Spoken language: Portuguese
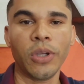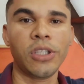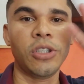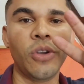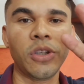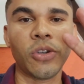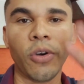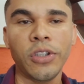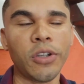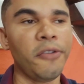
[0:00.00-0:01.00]
Com esses dois
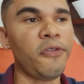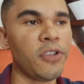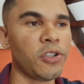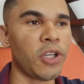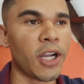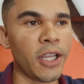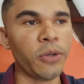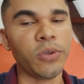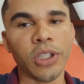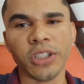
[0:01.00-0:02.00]
cortes que eu fiz, eu já
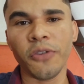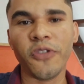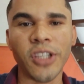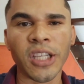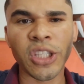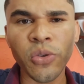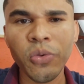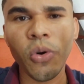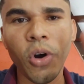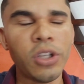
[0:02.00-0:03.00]
ganhei o dia. Se eu fizesse
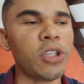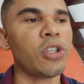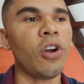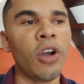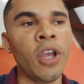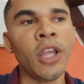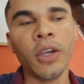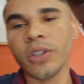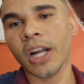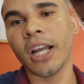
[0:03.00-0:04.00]
um corte só,
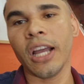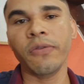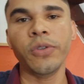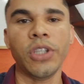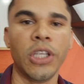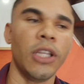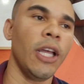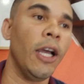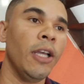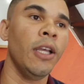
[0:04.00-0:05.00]
eu já ganhava o dia,
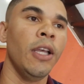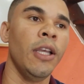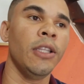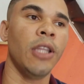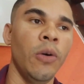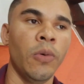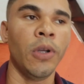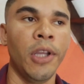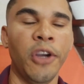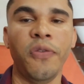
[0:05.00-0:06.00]
tá? Então,
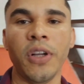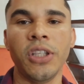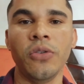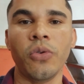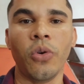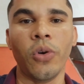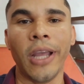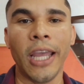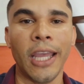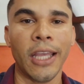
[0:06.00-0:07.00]
eu fazendo
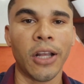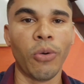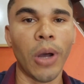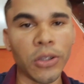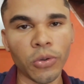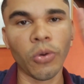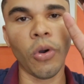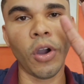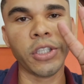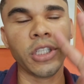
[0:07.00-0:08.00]
é, quatro
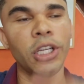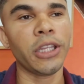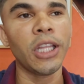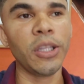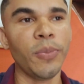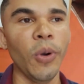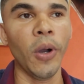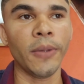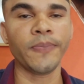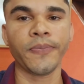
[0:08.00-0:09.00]
cortes já tá de
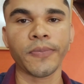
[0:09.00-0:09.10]
boa.